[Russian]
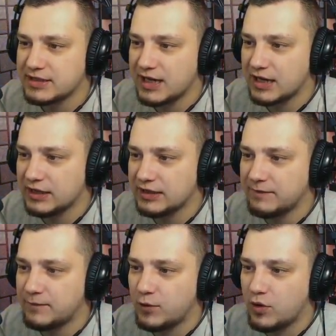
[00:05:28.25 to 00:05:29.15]
Так, это
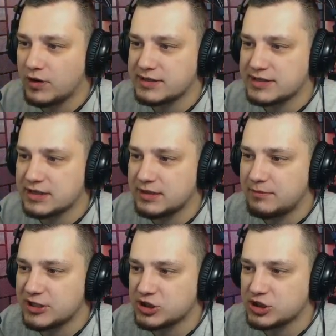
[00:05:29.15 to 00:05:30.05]
Фокс, э,
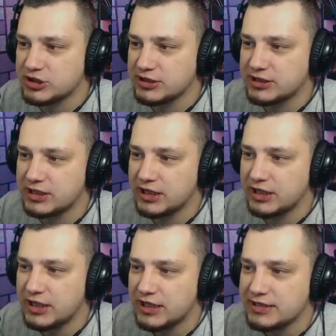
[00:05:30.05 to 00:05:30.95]

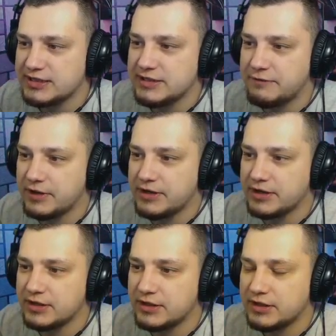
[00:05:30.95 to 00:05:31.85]
машинка,
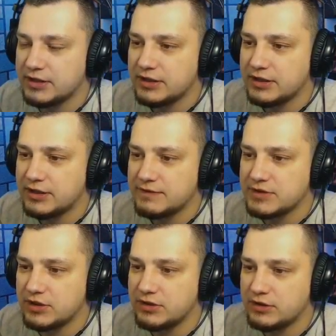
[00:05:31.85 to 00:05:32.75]
Тифани.
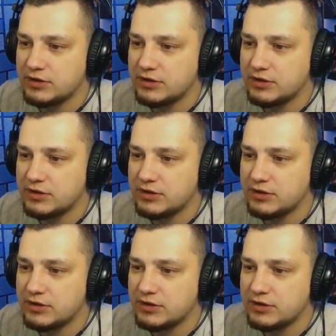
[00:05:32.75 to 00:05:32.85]
Все?